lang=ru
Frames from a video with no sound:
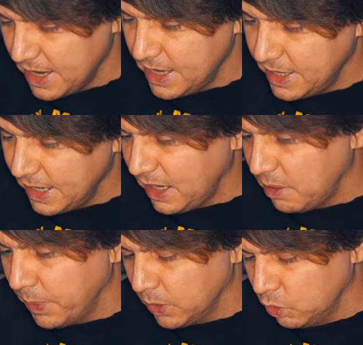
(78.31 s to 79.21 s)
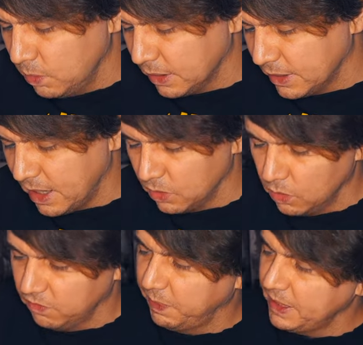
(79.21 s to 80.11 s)
и я так подумал, да, ну
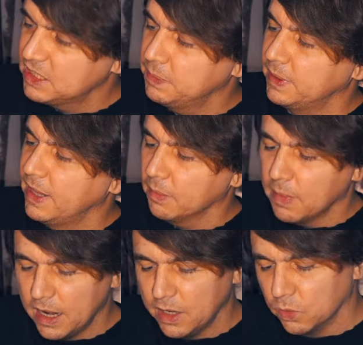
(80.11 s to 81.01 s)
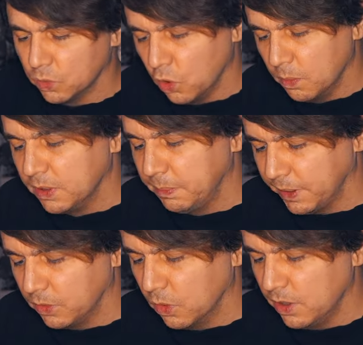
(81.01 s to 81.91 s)
он в принципе нормальный, удобный,
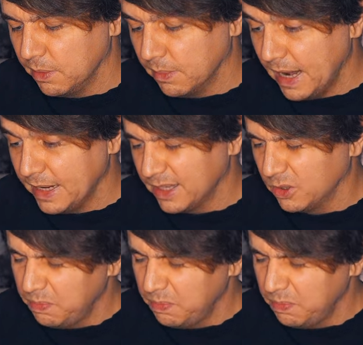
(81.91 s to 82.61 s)
прикольный, маленький.